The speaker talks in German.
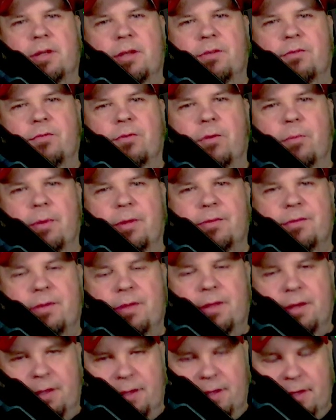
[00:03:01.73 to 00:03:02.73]

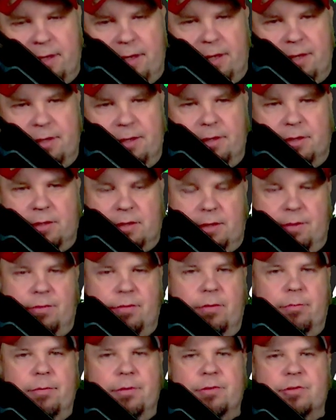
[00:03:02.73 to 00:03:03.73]
Transformers-Serie kenne,
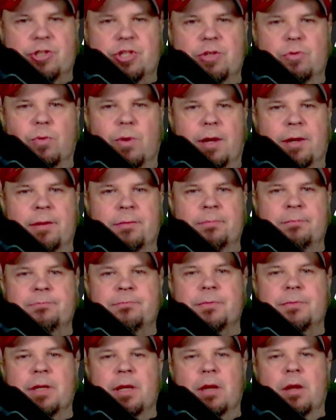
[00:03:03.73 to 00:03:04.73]
Transformers G1,
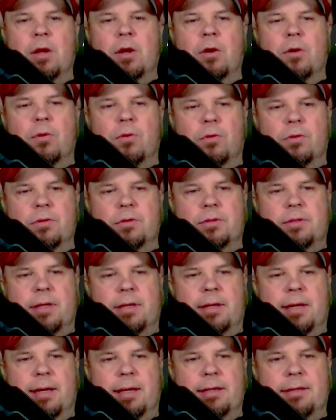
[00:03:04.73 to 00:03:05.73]
und
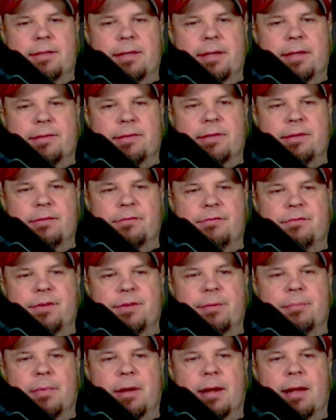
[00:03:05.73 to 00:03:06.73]
dann halt jetzt den
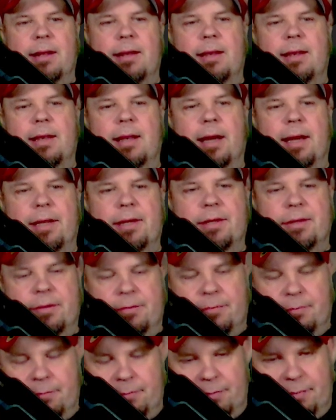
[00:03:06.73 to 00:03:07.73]
Film
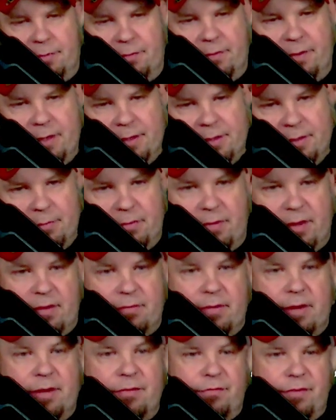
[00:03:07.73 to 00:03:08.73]
alleine bewerte.
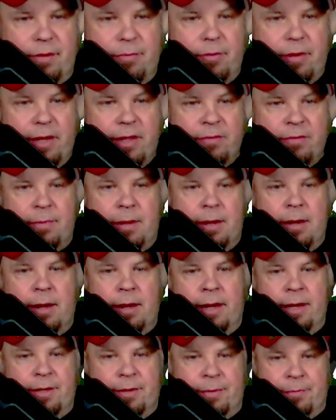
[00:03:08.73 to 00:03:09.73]
Bewerten wir den Film doch erstmal
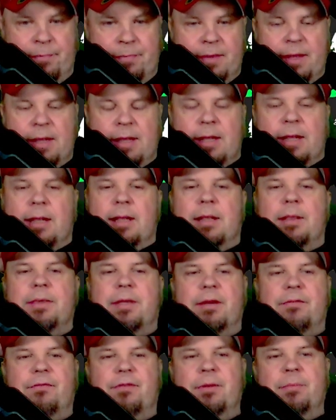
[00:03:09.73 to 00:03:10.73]
alleine.
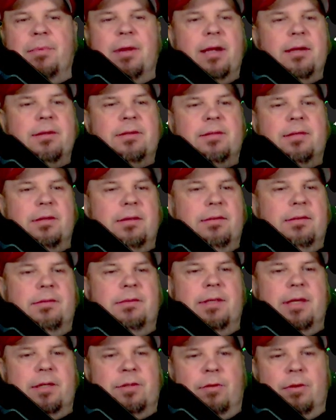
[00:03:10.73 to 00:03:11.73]
Der Film hat
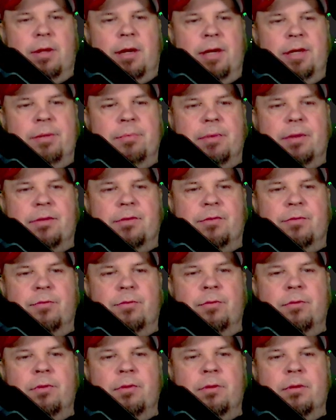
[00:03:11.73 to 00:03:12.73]
sehr tolle
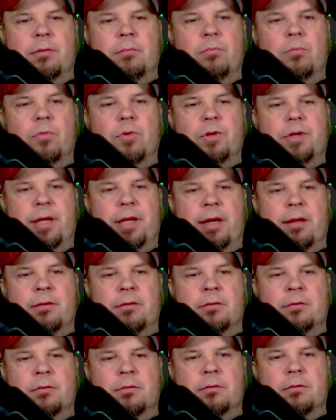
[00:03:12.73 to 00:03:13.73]
Animationen,
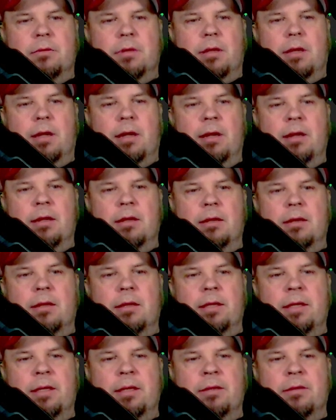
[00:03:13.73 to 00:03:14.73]
modern
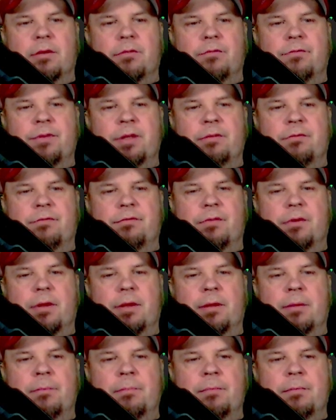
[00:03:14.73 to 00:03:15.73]
angelehnt auf jeden
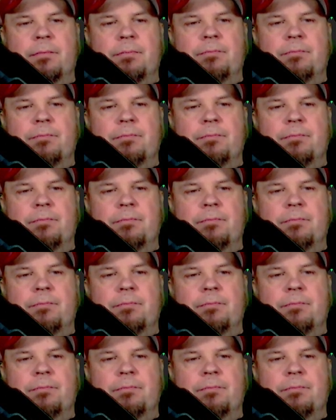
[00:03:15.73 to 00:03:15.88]
Fall